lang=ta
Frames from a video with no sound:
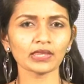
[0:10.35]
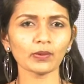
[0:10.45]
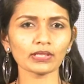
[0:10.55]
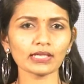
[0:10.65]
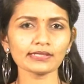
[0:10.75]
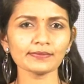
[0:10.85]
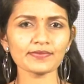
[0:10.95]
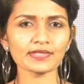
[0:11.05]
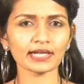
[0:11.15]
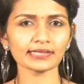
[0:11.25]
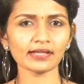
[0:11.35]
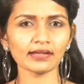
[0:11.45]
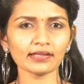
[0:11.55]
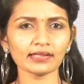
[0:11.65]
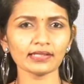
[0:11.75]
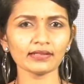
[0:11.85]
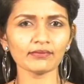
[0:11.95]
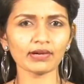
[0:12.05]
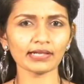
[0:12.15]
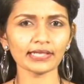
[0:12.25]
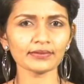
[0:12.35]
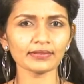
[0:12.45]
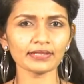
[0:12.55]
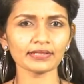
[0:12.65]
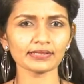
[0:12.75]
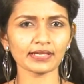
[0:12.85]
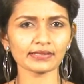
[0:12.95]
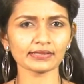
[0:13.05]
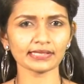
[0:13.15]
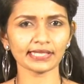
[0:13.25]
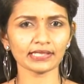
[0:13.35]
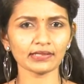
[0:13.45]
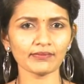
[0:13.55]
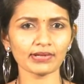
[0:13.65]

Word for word: தொடர்ந்தும் சிறைச்சாலைகளில் வாடிக்கொண்டிருக்கிறார்கள் என